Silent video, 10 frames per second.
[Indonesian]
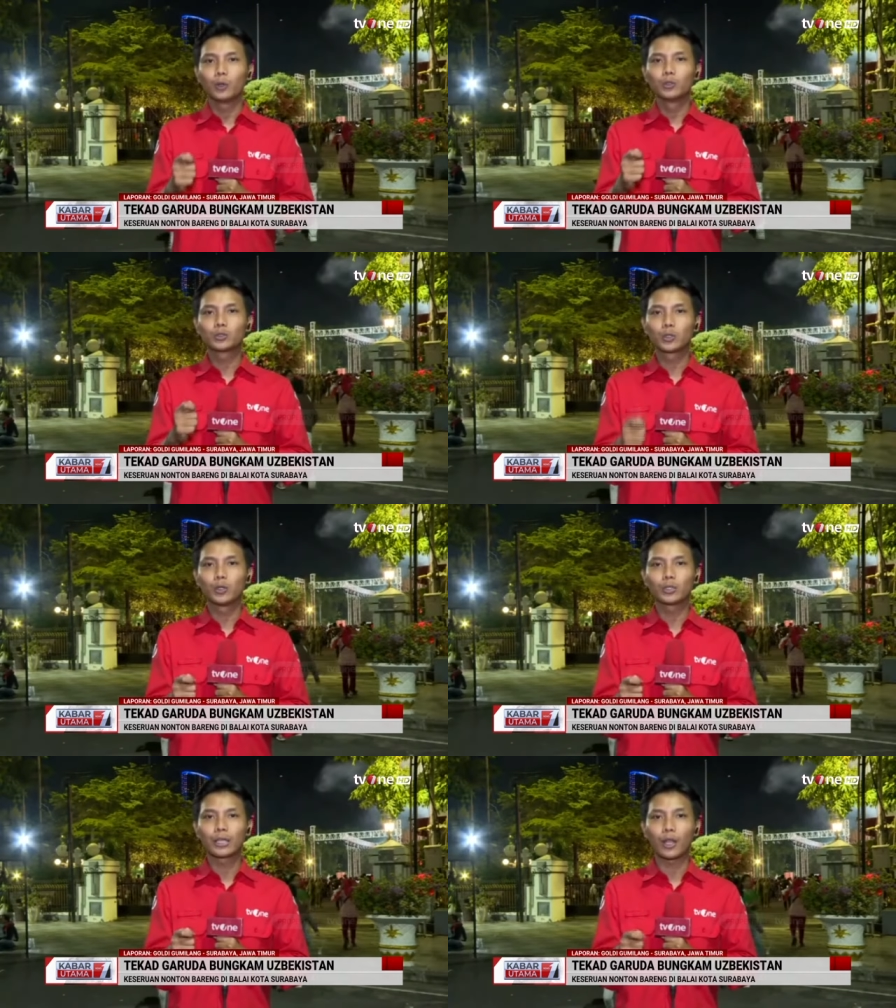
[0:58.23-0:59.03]

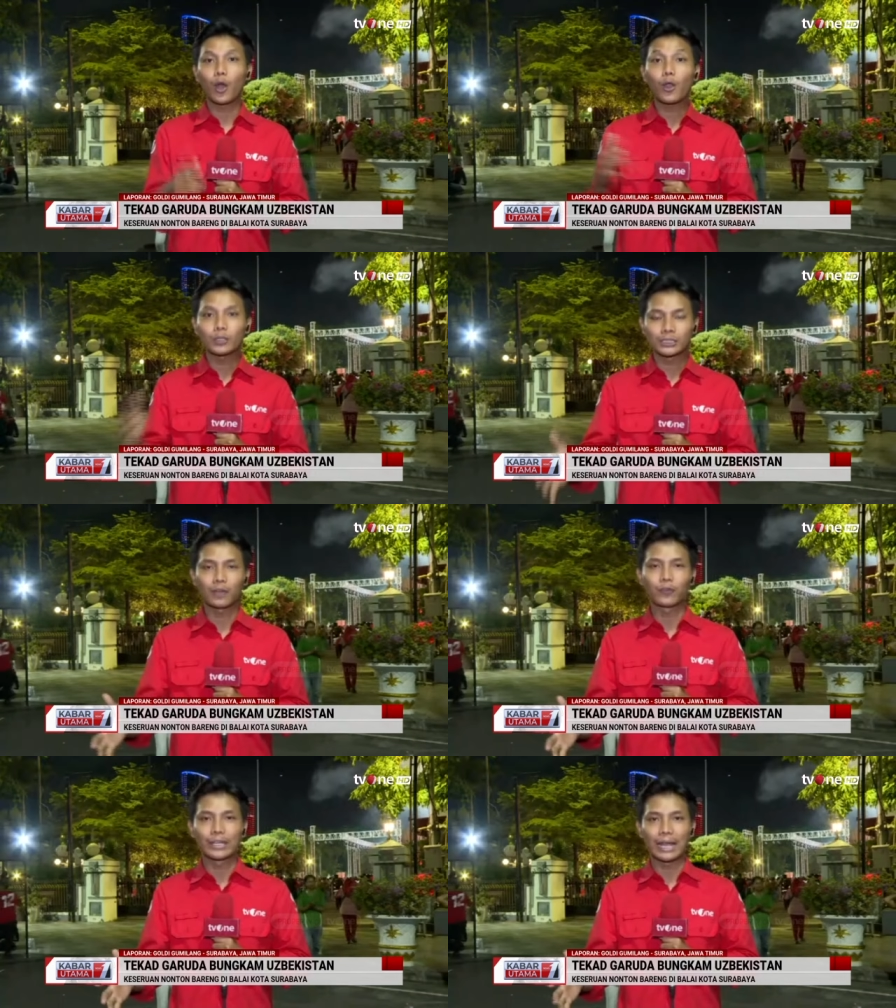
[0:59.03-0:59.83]
untuk lolos
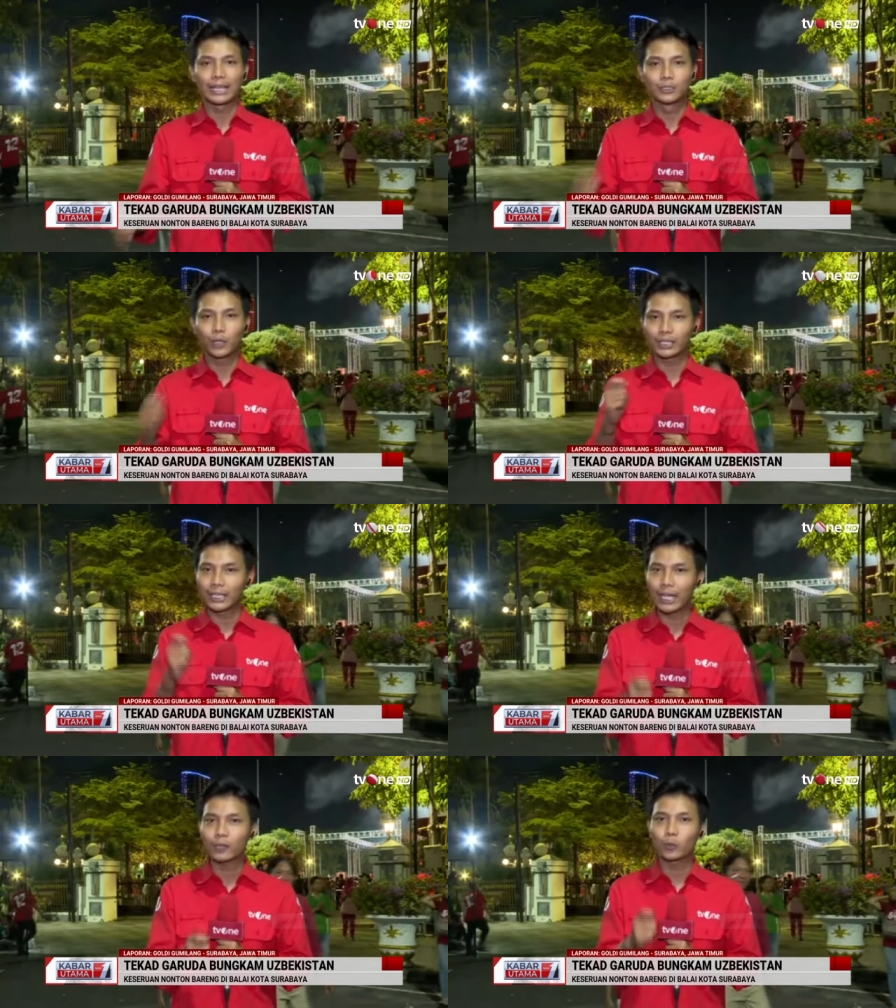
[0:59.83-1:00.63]
ke final dan juga
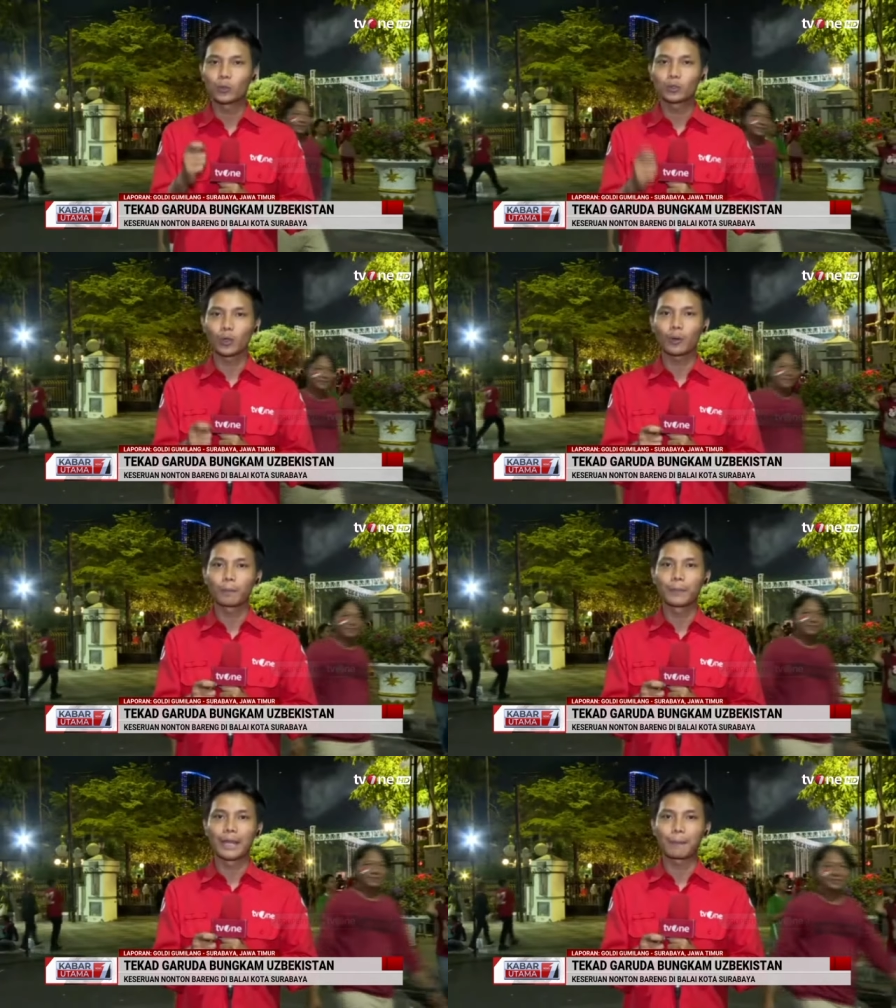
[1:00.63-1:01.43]
tiket untuk
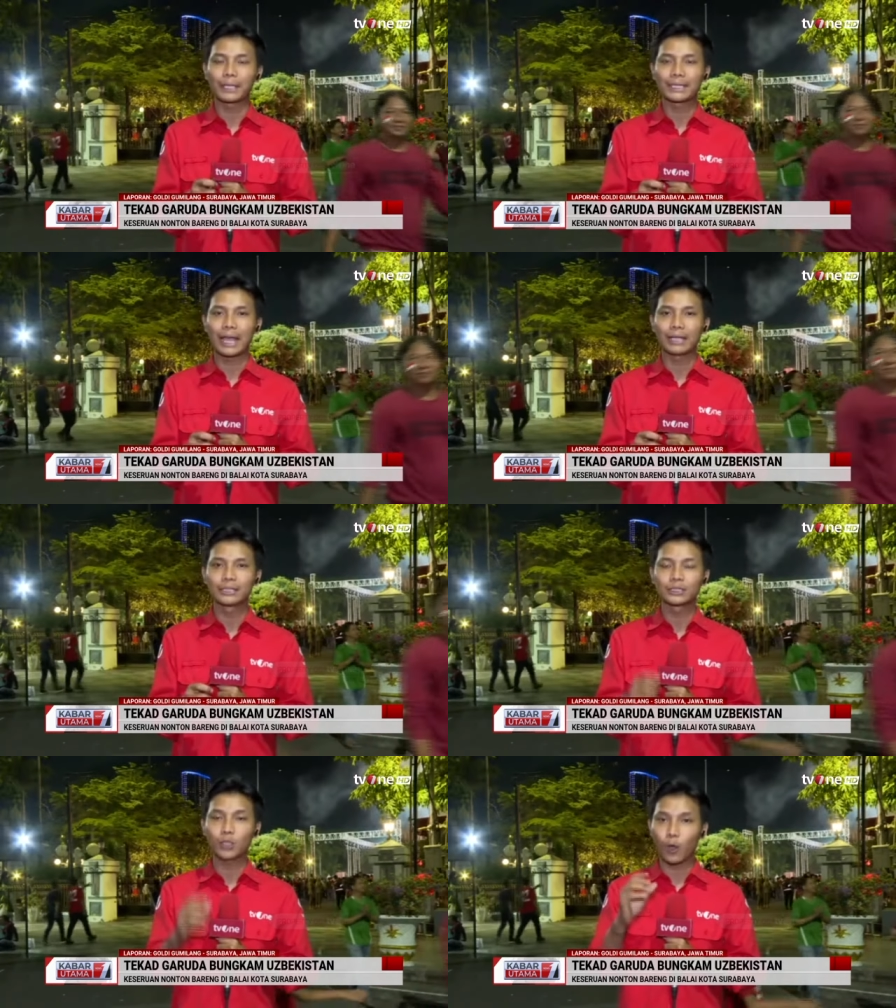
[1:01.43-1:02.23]

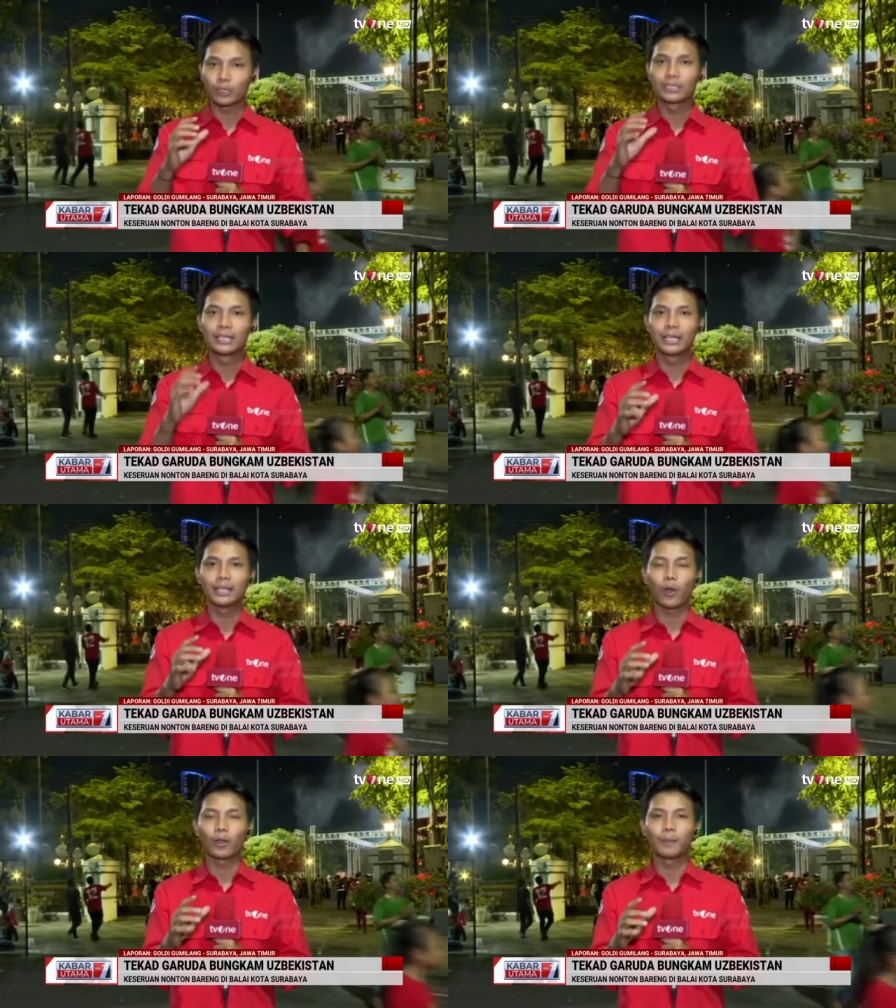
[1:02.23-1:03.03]
mendapatkan slot
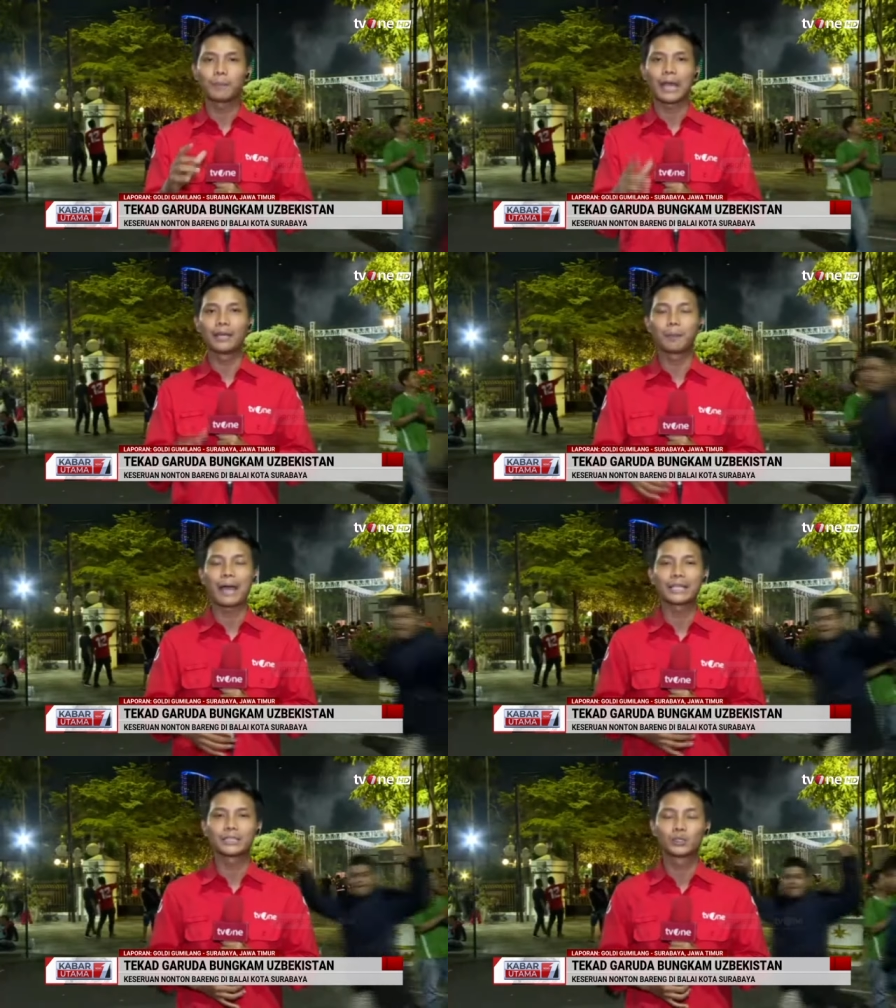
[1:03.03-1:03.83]
di Olimpiade Paris